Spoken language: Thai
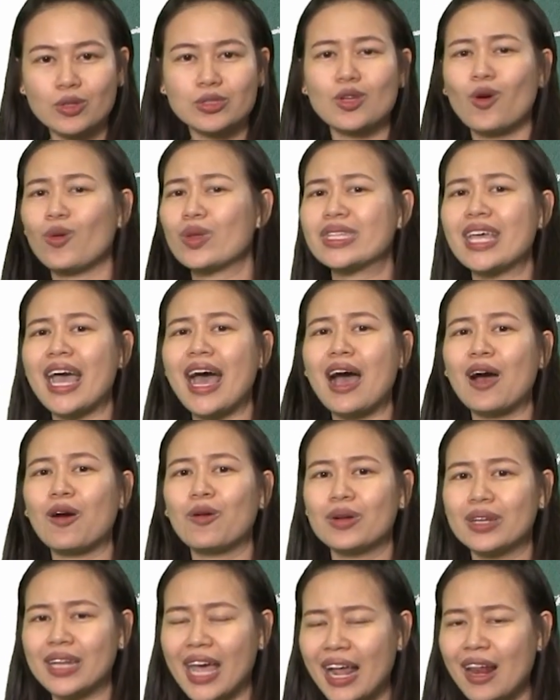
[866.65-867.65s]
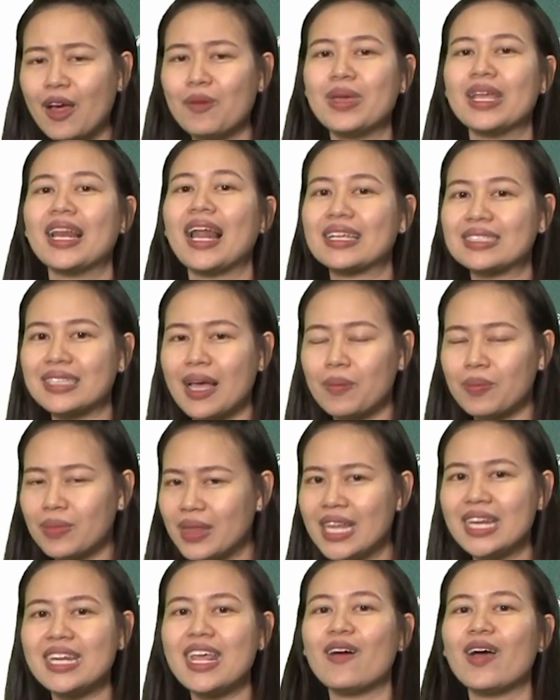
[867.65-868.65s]
โจทย์ยาว ถ้าเรามีหลัก
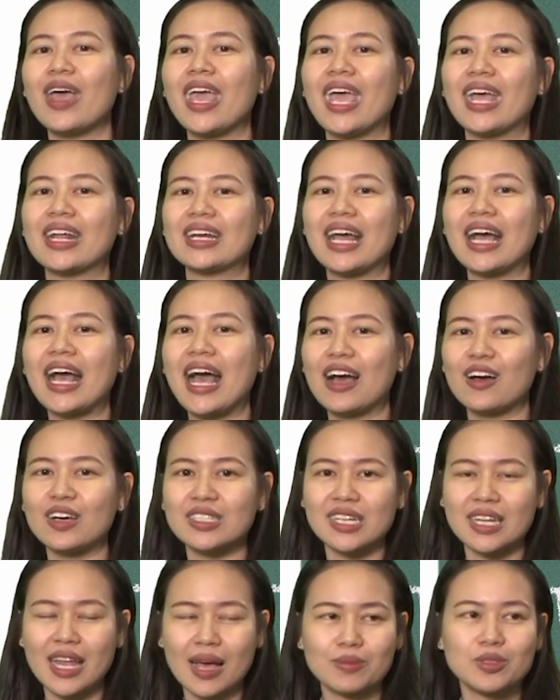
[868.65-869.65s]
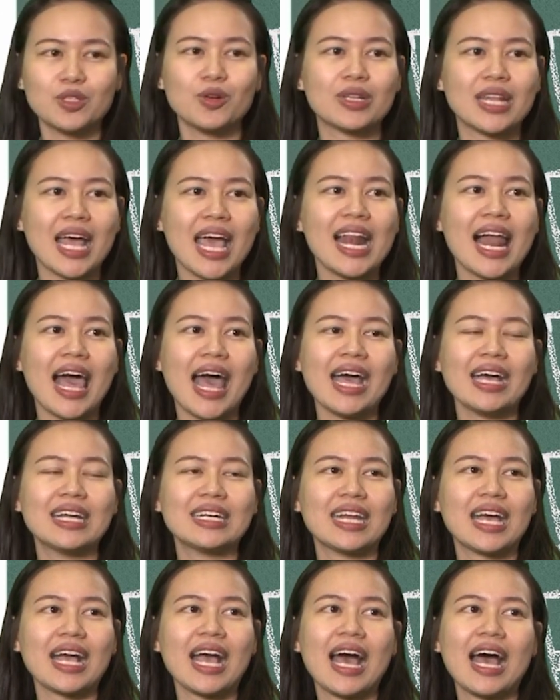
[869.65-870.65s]
จำนิดเดียวเองนะคะก็จะทำโจทย์ได้แล้ว
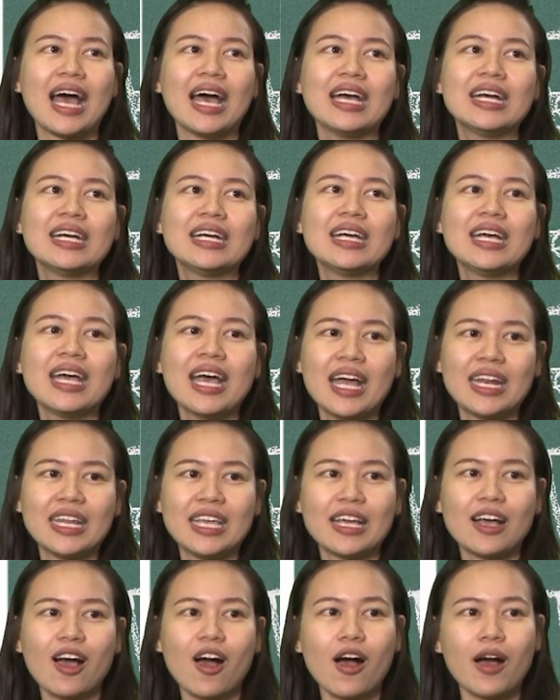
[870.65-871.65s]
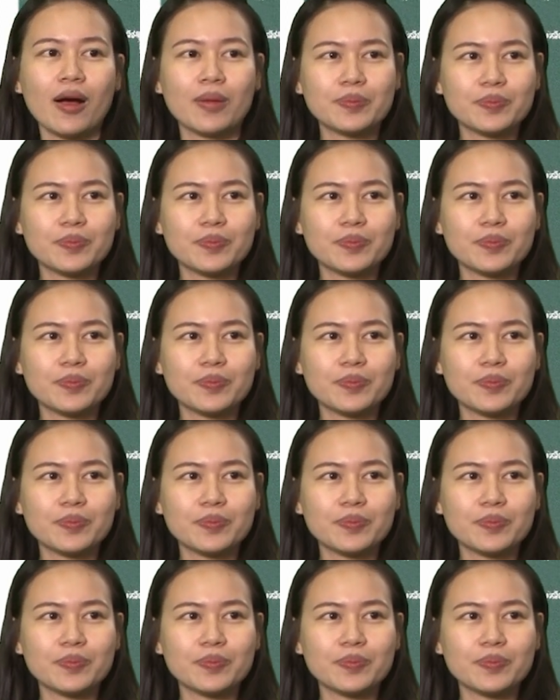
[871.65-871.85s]
นะคะ อันนี้ก็